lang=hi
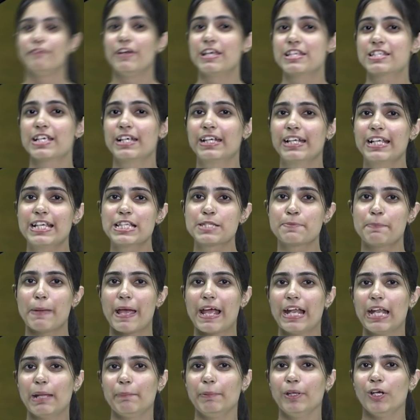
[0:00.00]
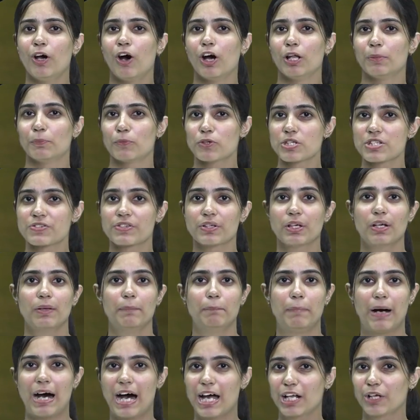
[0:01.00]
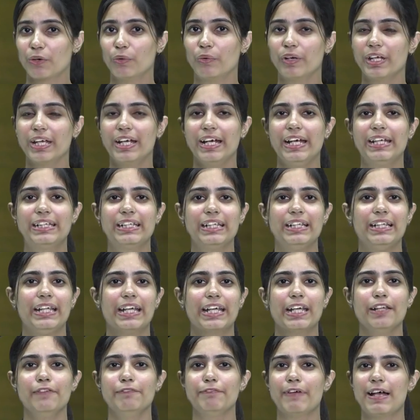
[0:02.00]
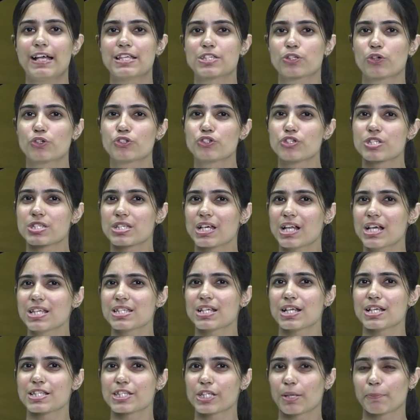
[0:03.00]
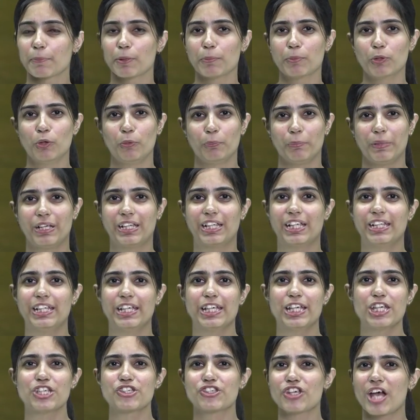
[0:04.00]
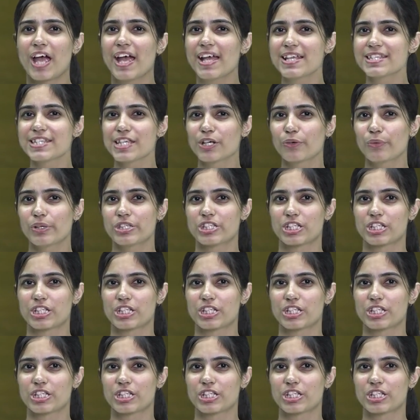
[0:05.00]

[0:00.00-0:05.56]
वेस्ट इंडीज पहले भी ऑलमोस्ट बाहर हो ही गई थी लेकिन फैंस को जो ज़रा ज़रा से अभी भी उम्मीदें थी कि शायद से कोई